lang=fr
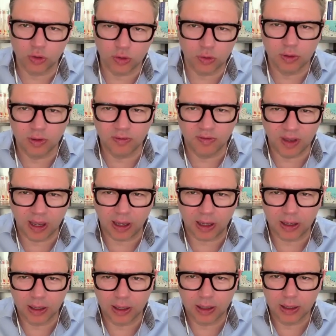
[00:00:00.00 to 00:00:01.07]
des Verts
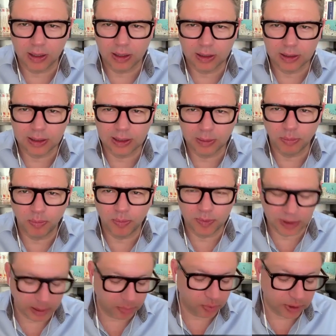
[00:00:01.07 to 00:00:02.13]
qui,
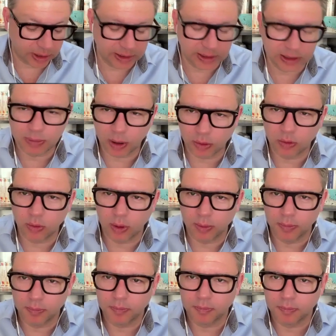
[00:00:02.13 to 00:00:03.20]
a peut-être disparu, quoi.
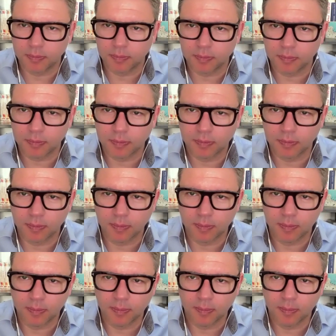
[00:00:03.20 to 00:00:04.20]
Ben,